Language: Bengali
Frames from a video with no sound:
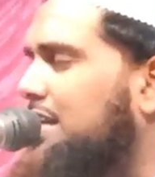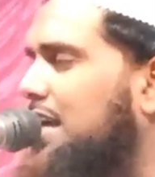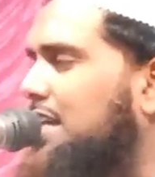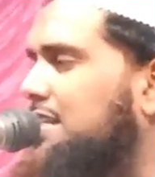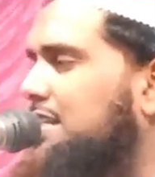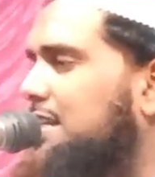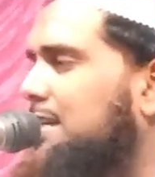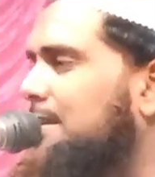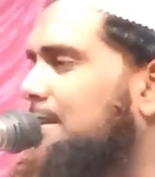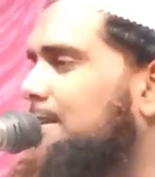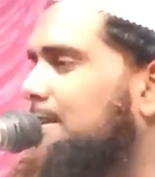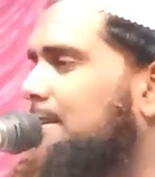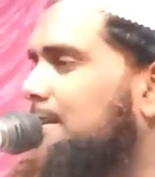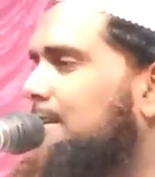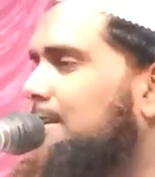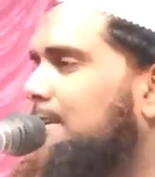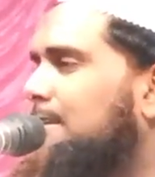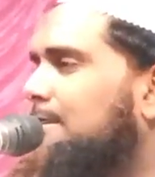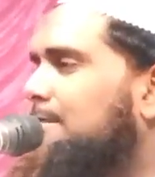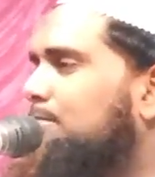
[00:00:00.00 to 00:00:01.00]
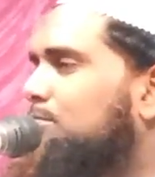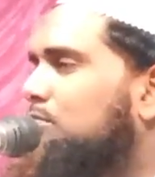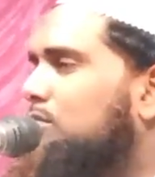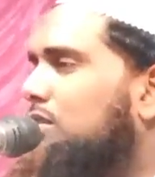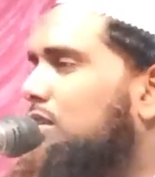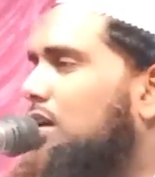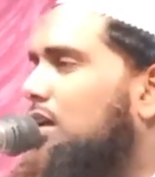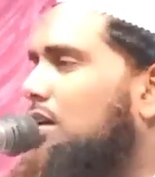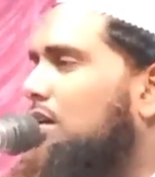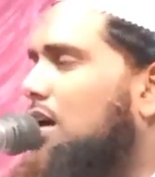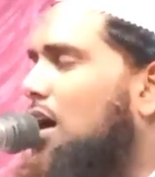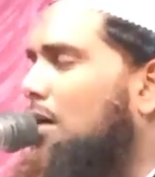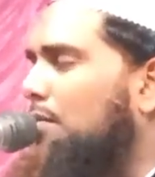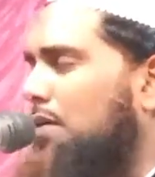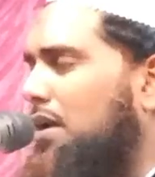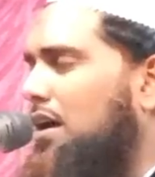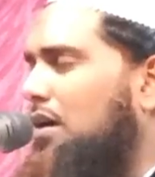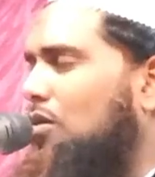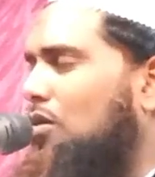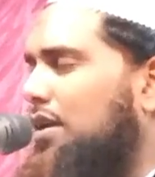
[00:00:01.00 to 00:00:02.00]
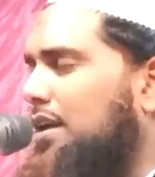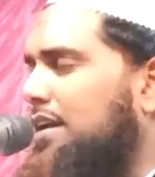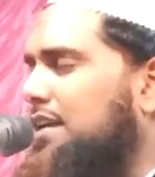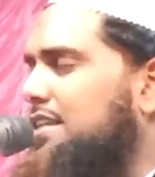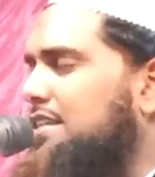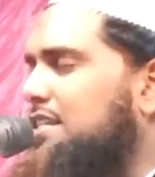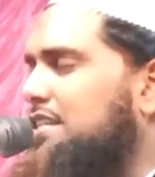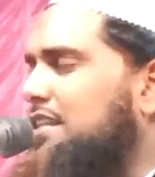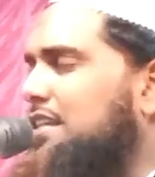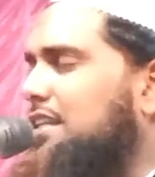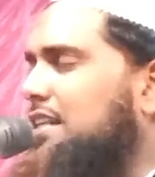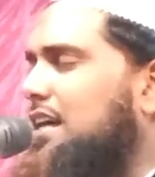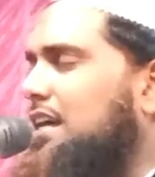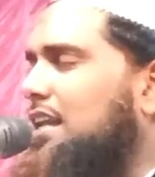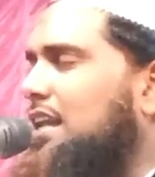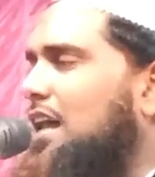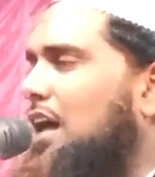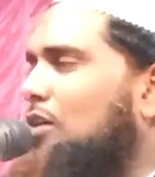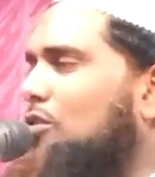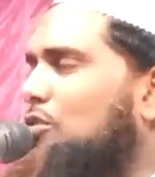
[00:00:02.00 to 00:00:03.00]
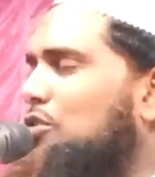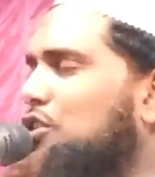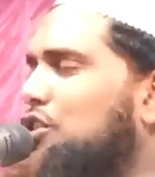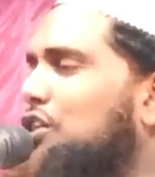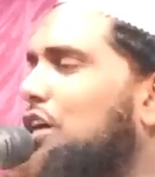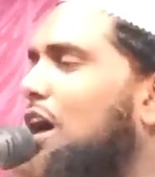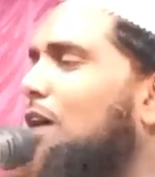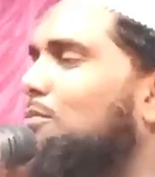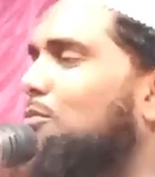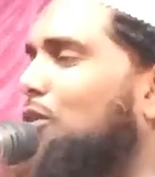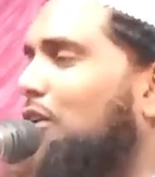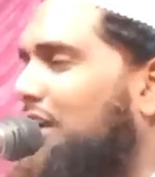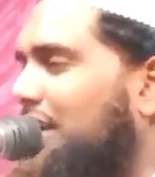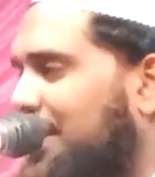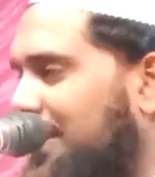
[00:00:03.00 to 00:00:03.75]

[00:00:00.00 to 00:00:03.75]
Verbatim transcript: আছে আমরা অনেকে চিনি তাকে লালন শাহ বলে